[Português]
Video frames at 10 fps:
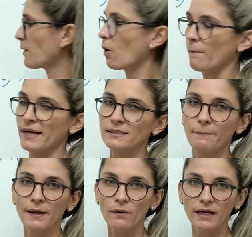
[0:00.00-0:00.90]
começa
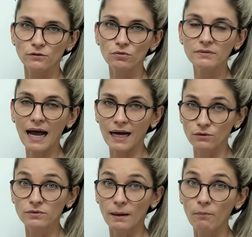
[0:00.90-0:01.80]
pelo
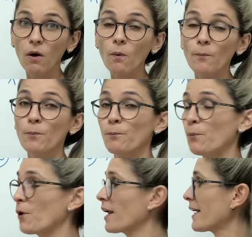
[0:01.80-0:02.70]
resultado, tá bom?
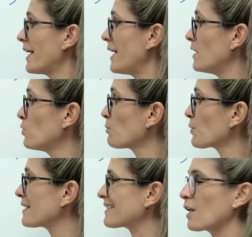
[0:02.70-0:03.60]
por aquele número
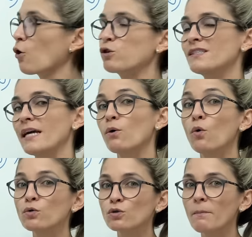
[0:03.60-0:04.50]
que está no
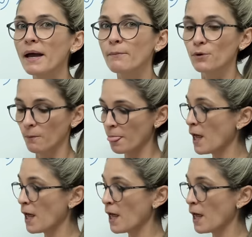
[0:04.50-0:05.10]
segundo membro.